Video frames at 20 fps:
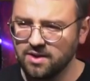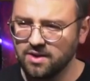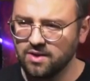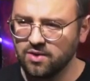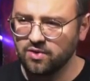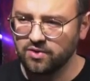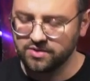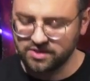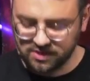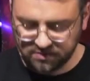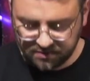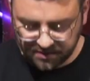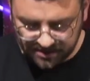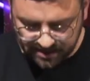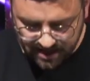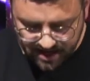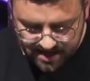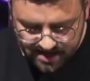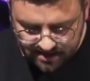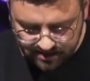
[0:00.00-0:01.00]
Und sie
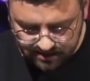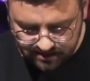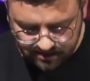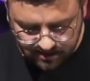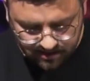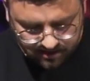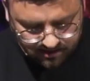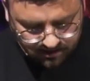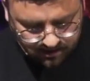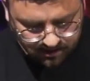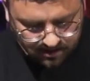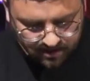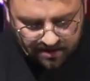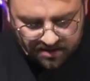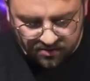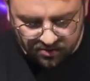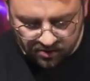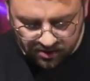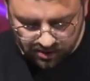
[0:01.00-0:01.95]
verteilten seine Kleider und